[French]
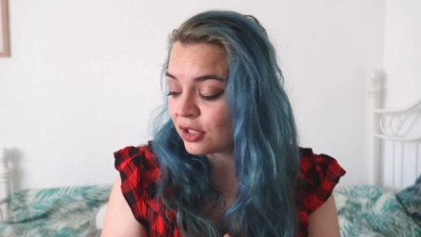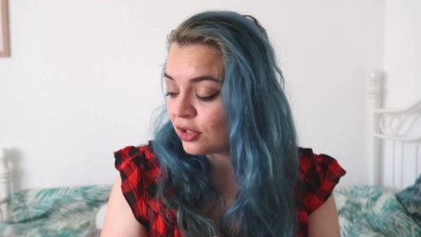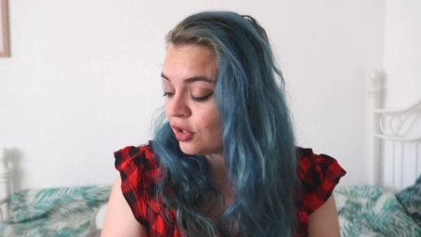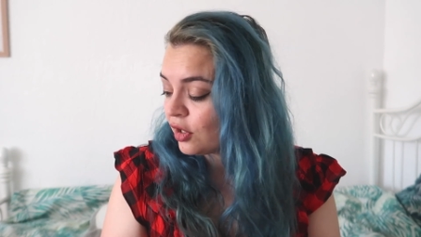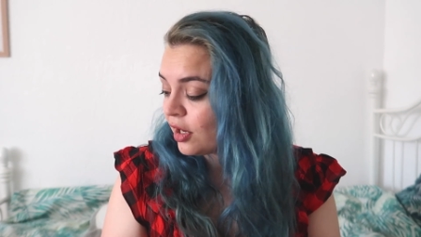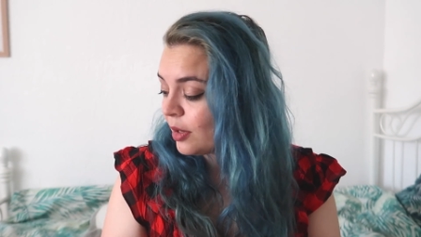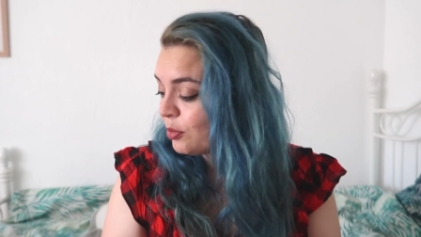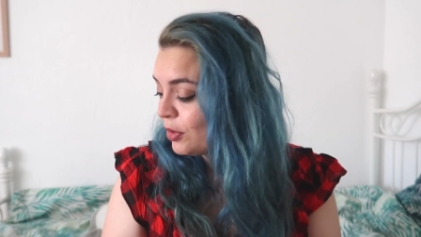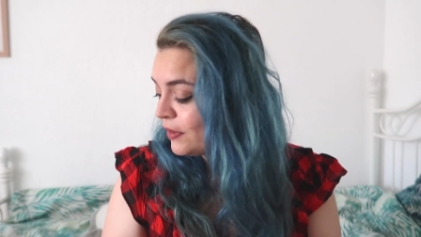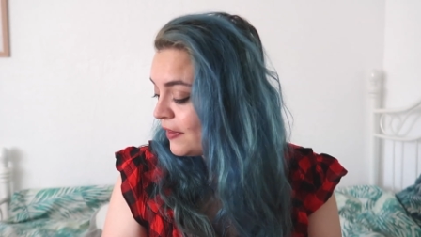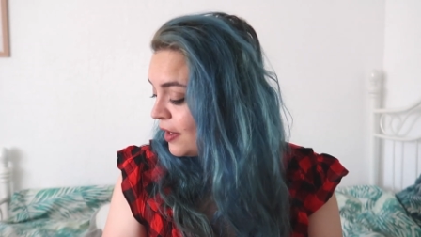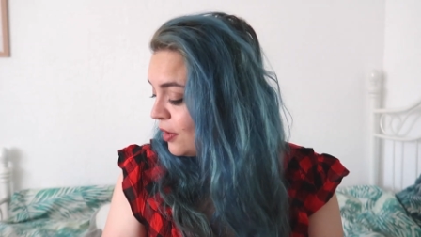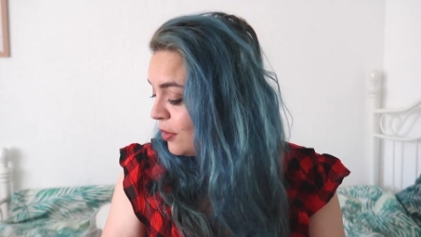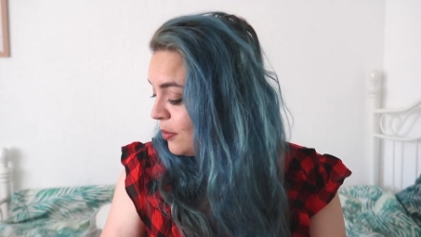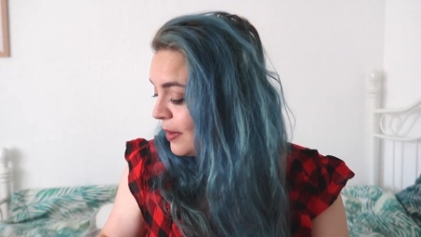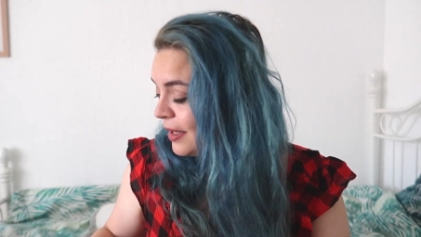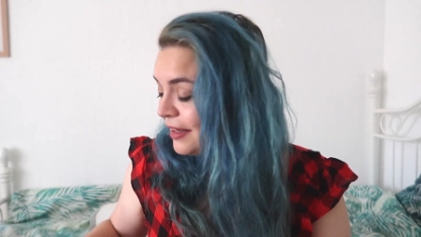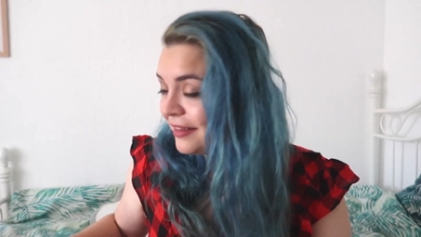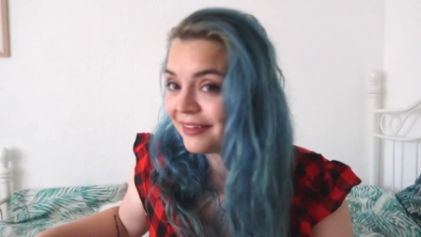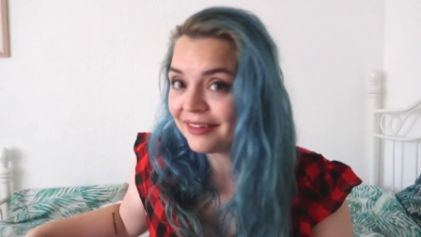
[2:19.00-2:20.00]
dans la boîte
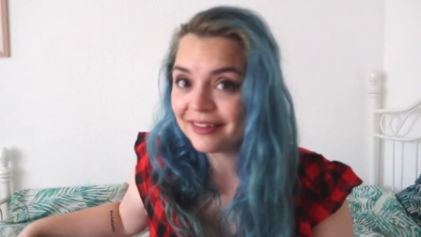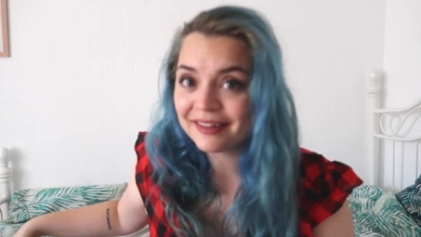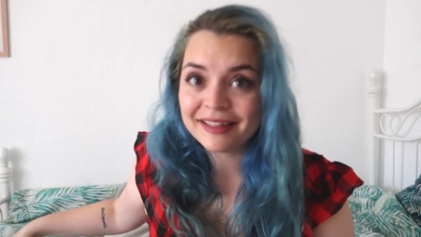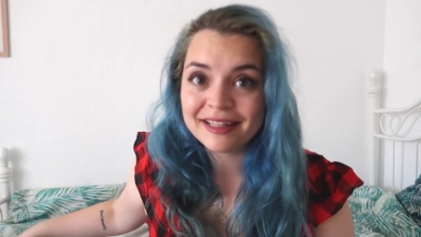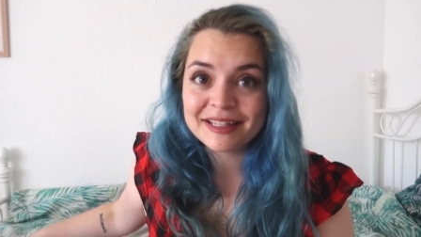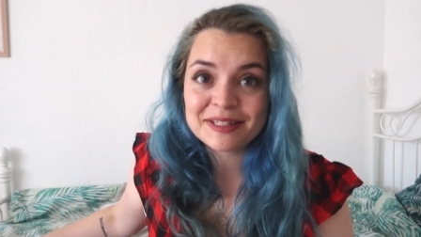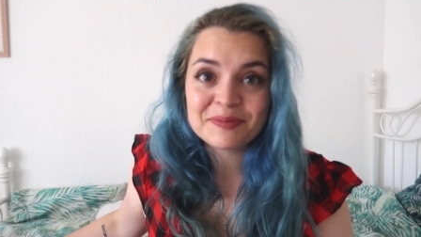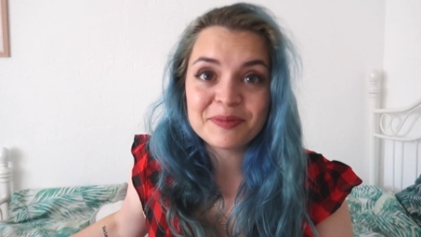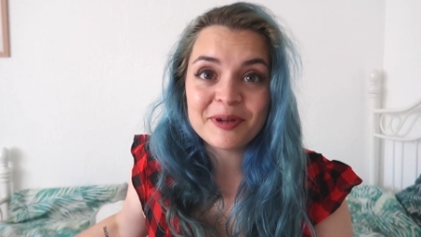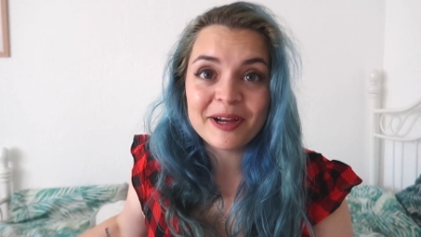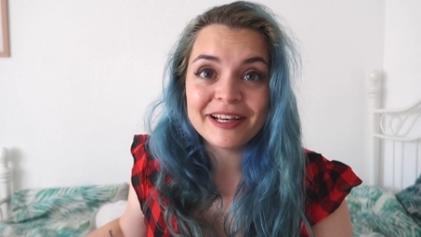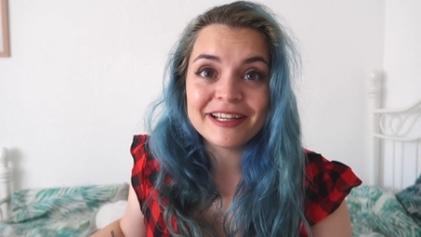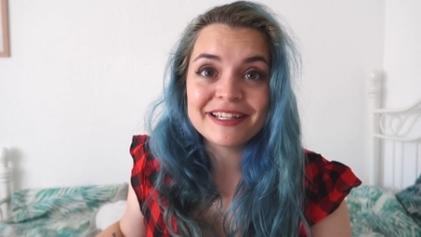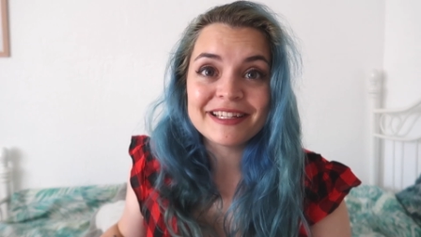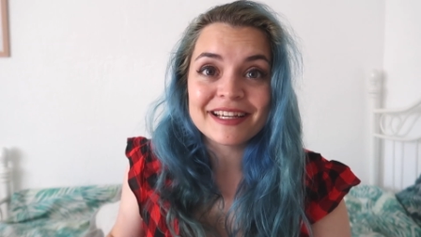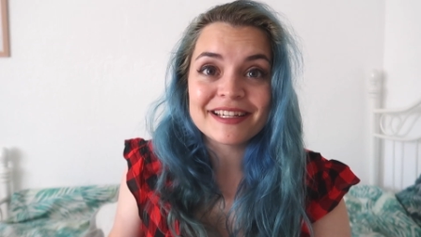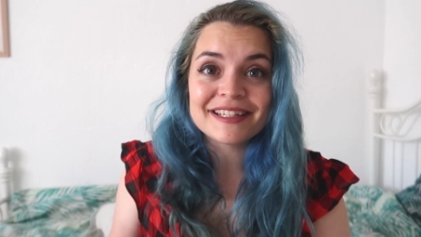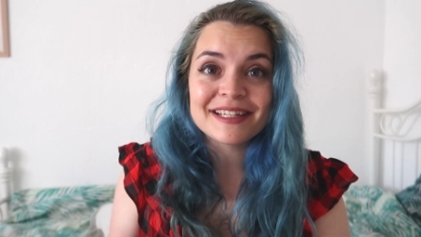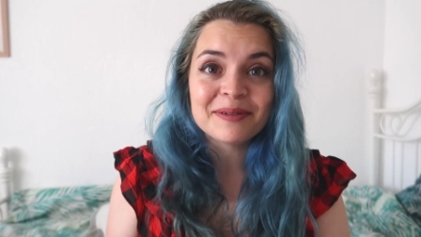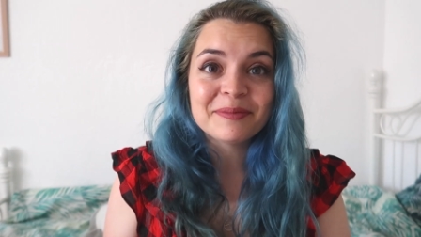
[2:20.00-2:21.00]
d'allumettes Laisse-moi aller
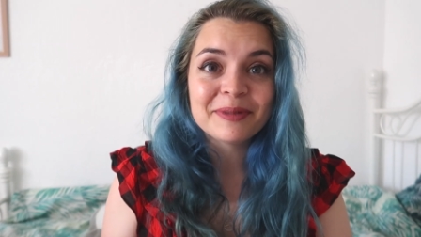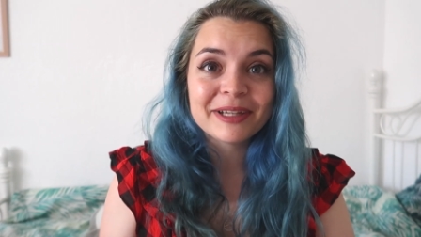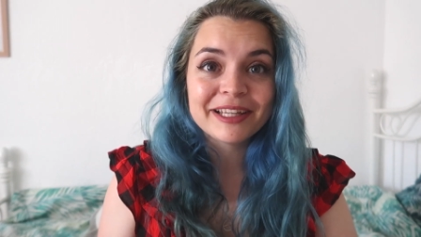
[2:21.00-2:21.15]
chercher un